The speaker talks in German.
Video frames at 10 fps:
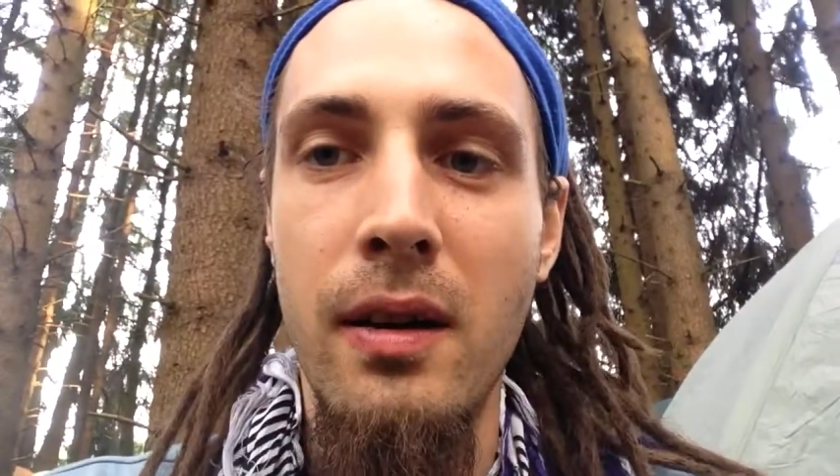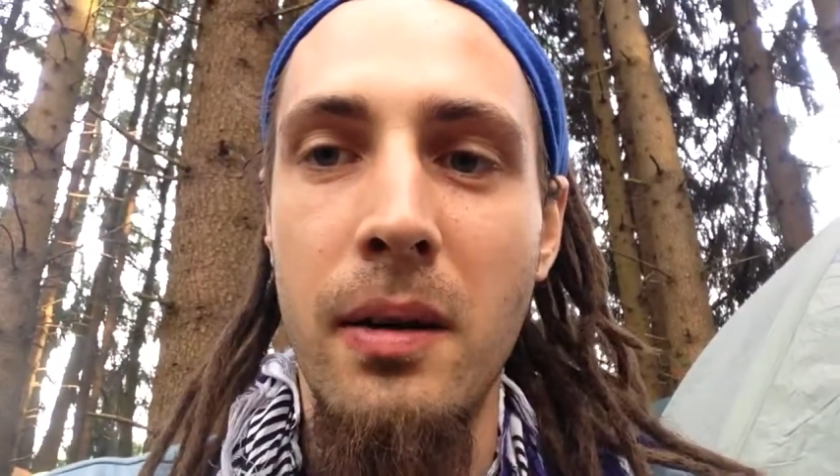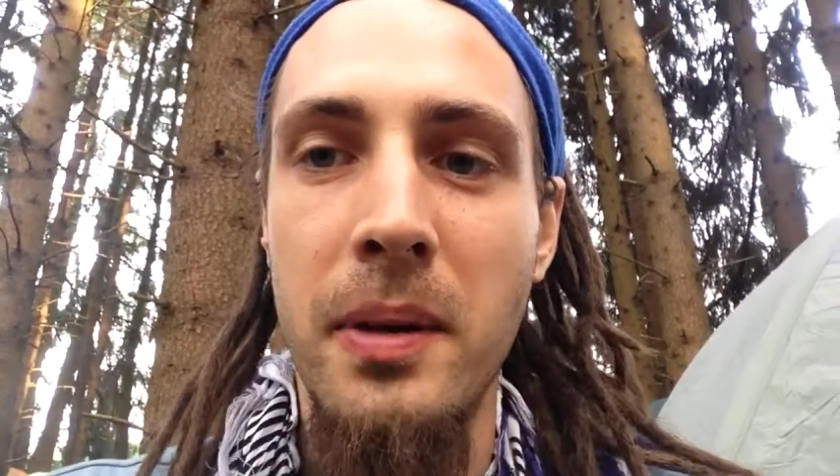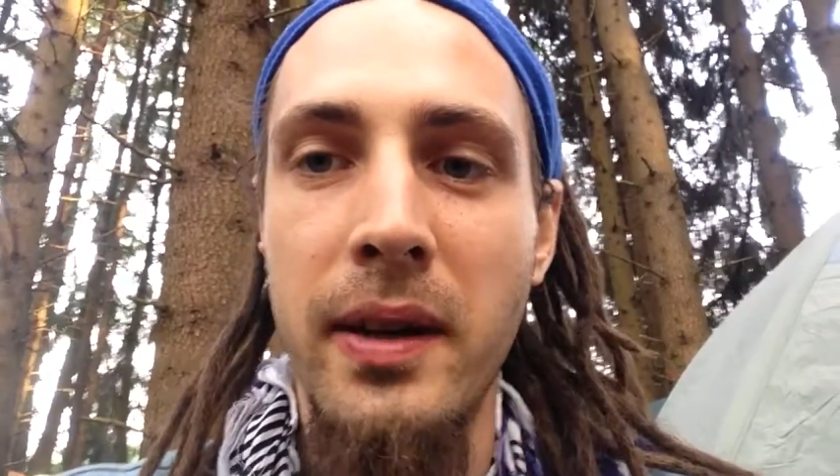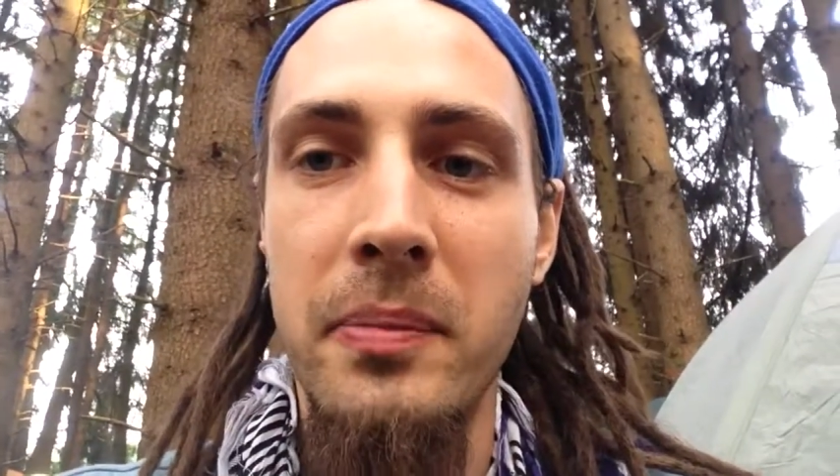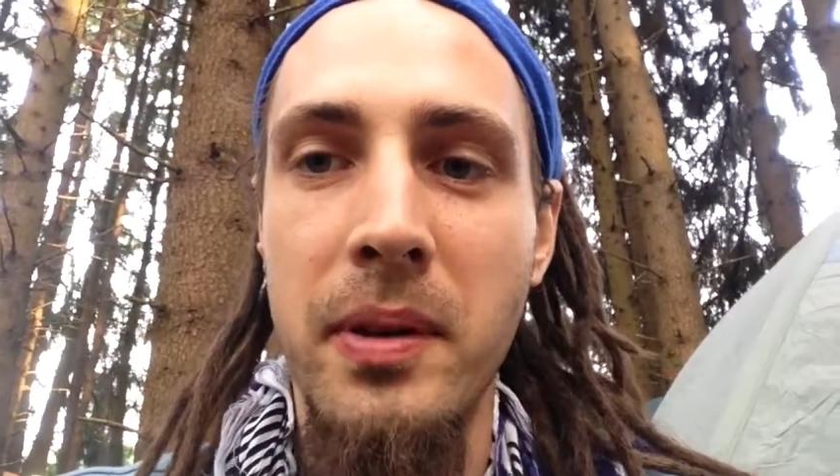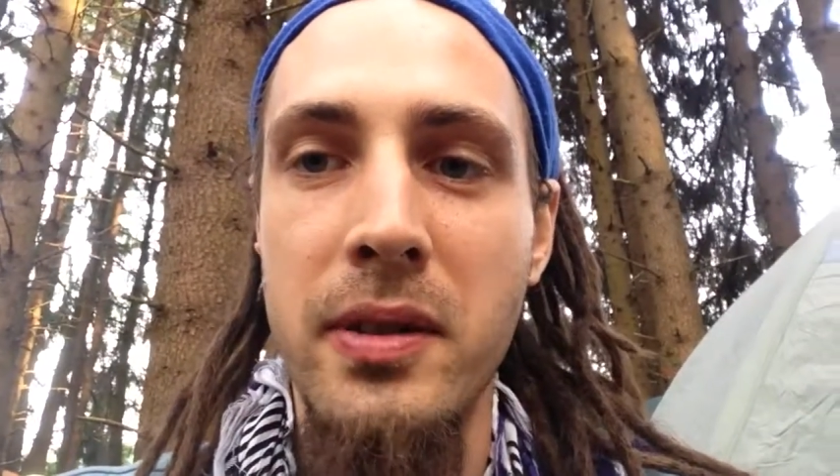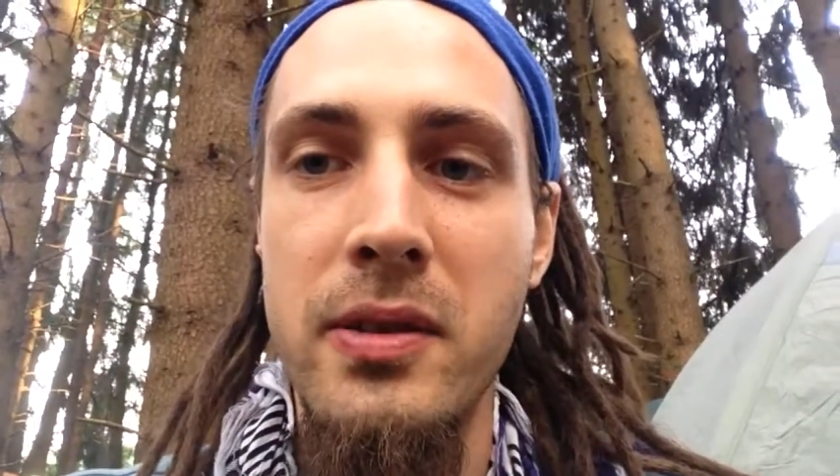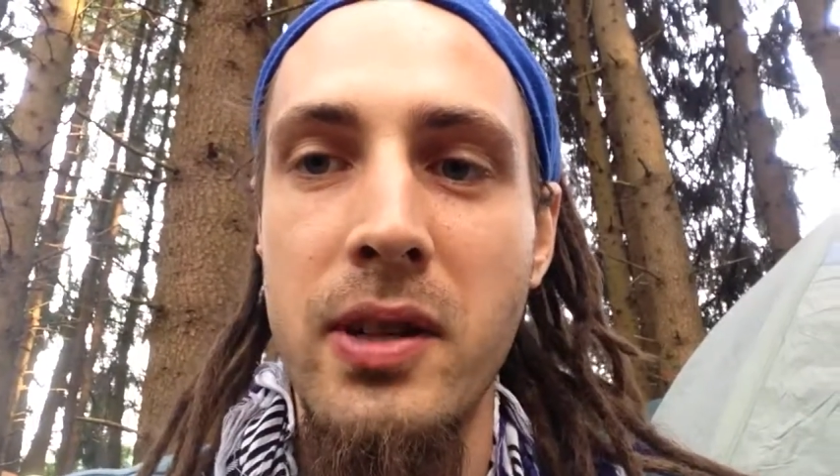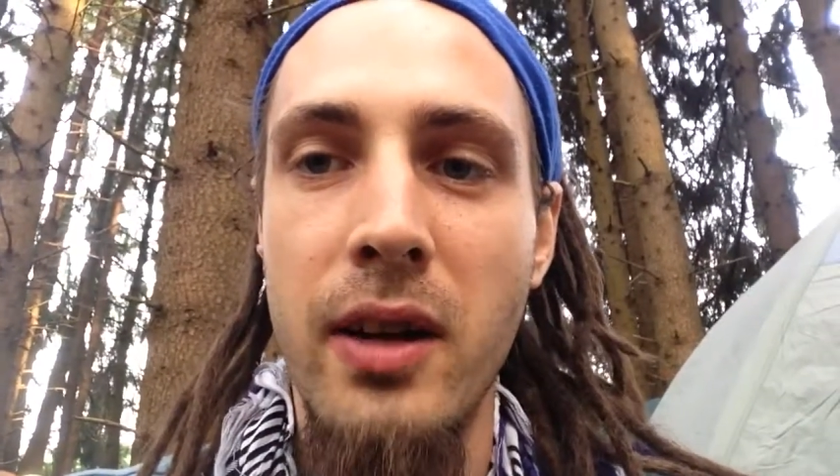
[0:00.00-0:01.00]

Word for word: aber erstmal richtig